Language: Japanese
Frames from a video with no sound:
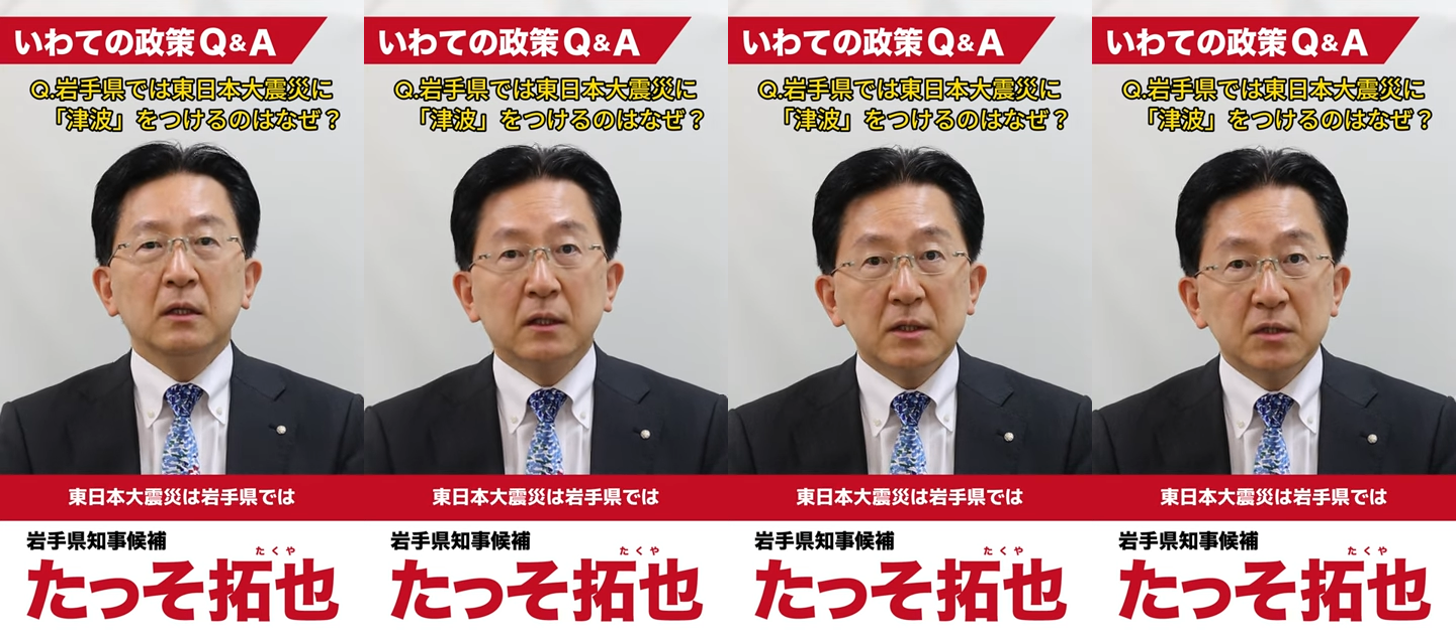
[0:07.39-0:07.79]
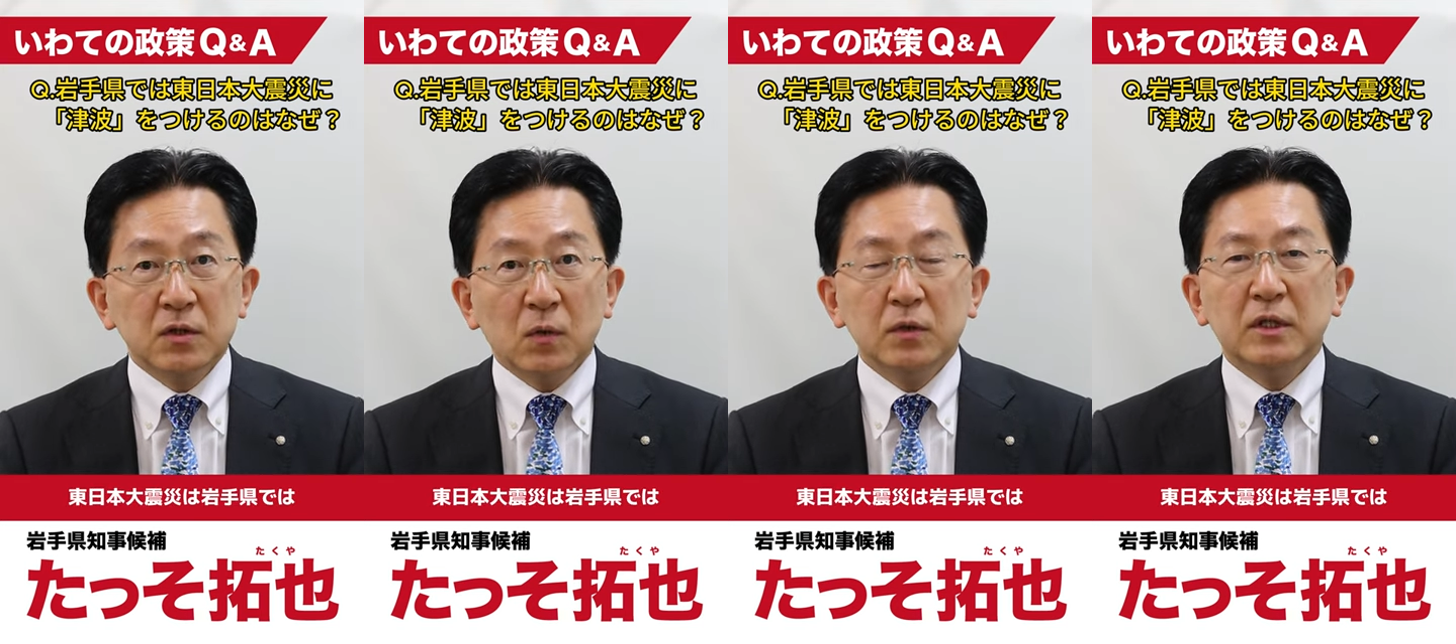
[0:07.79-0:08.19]
東
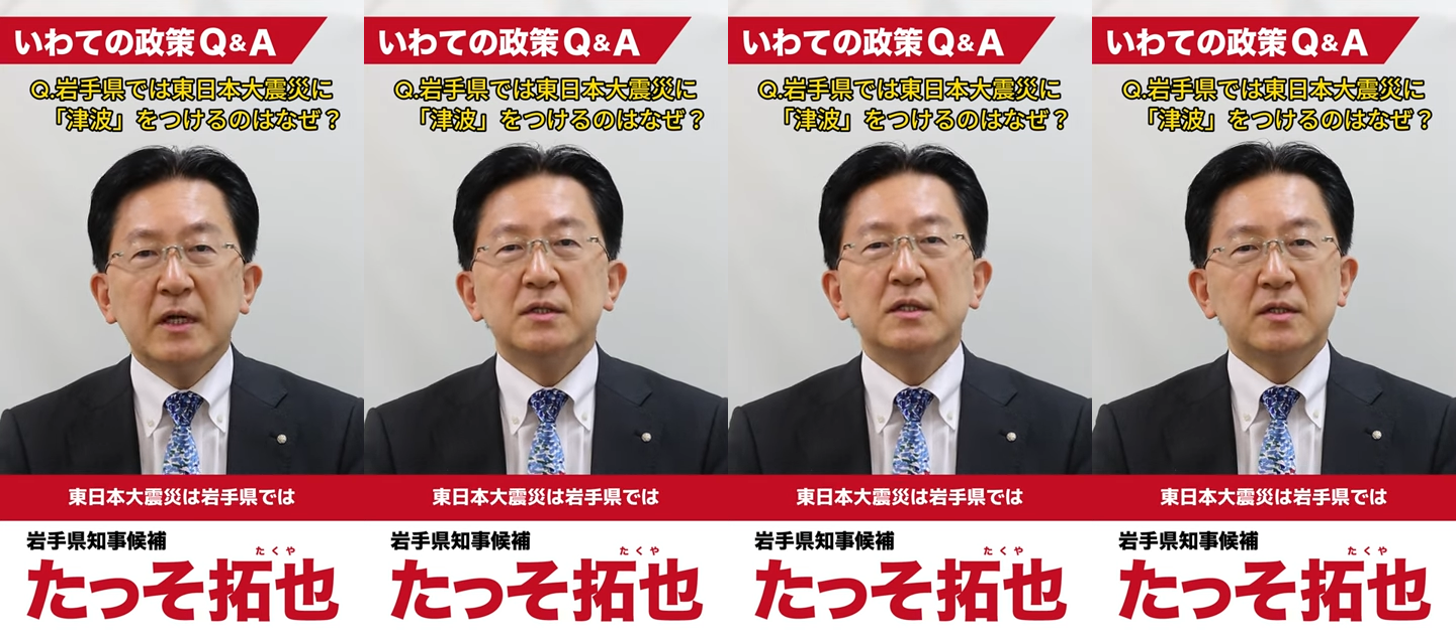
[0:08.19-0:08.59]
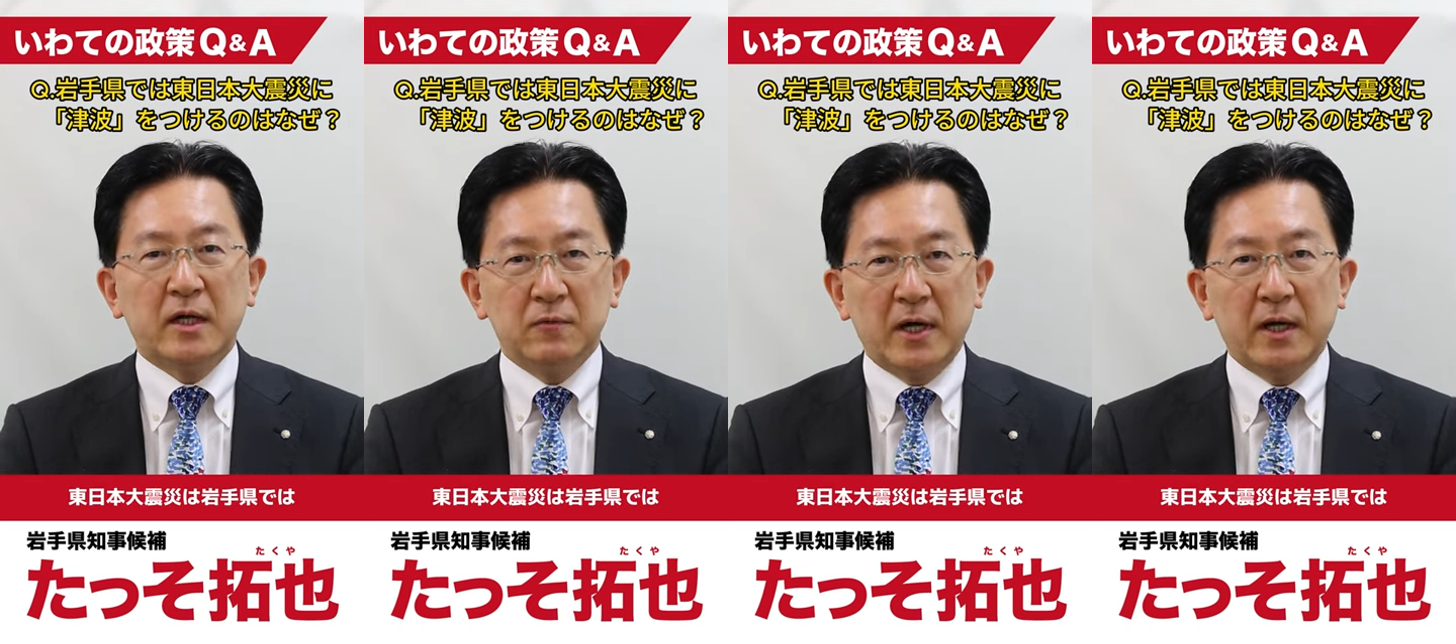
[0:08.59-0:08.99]
日本大震
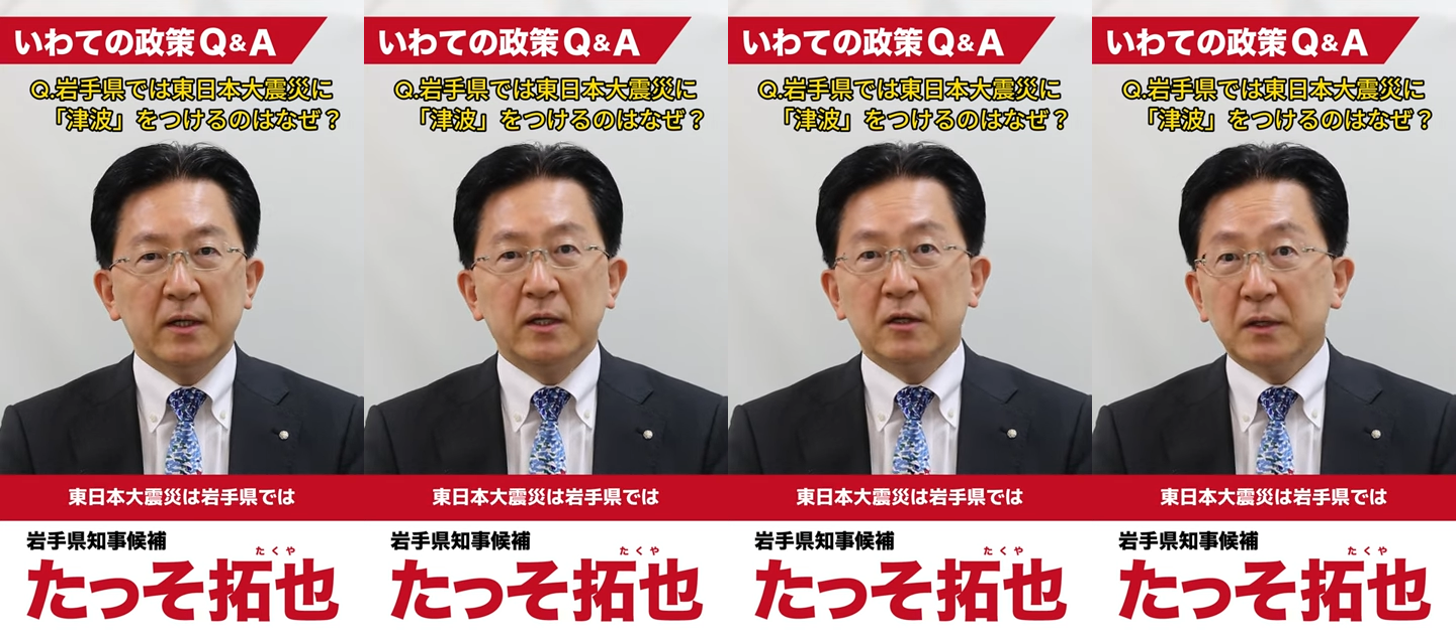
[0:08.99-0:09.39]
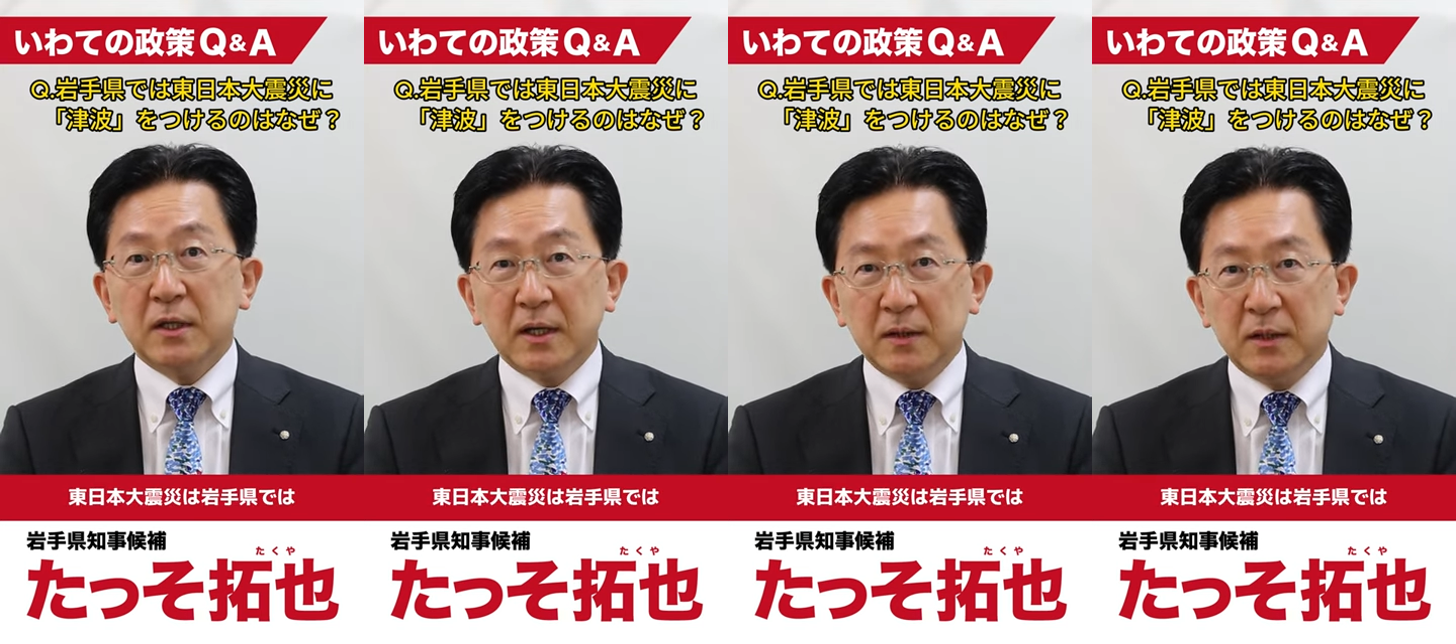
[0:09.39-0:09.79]
災は岩
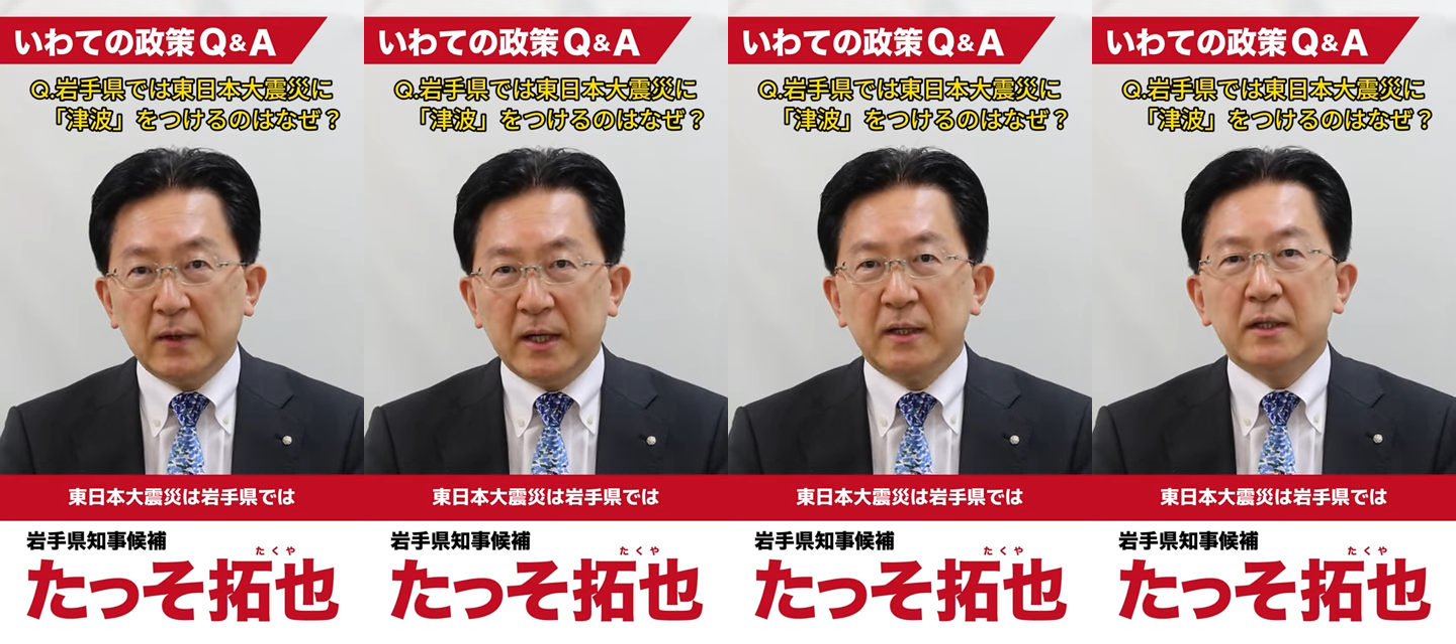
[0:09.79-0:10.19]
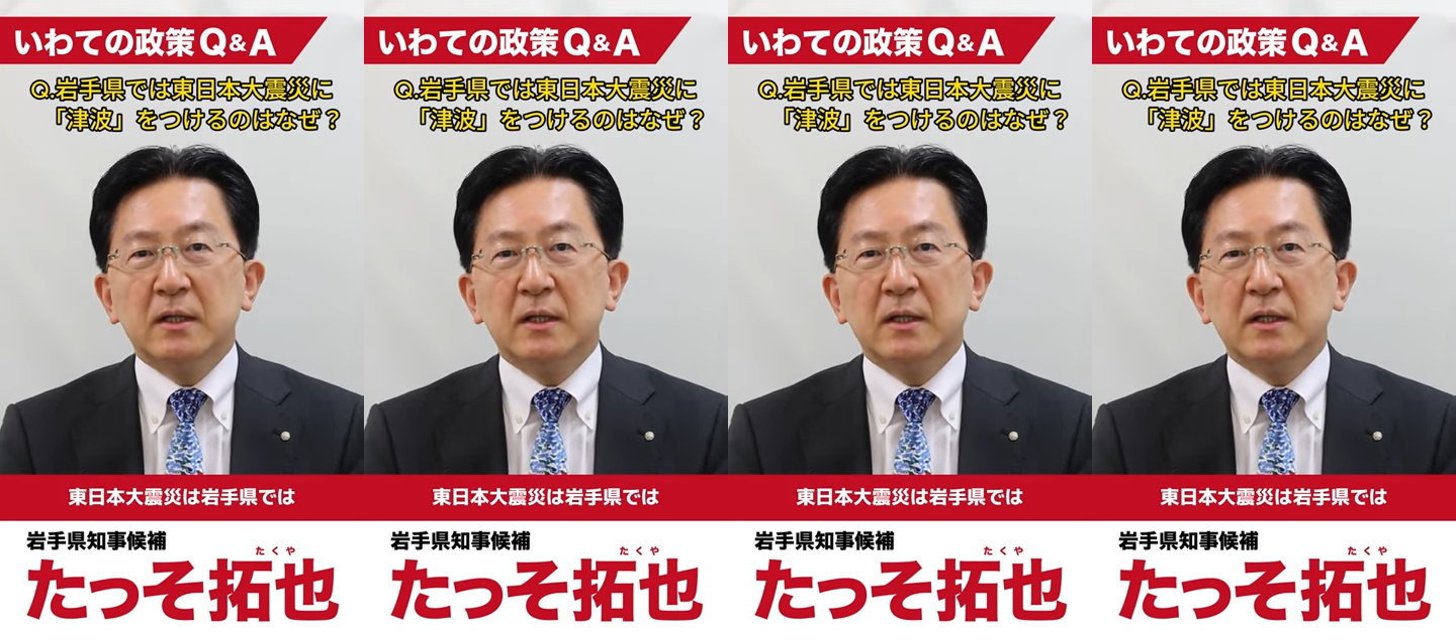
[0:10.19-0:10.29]
手県では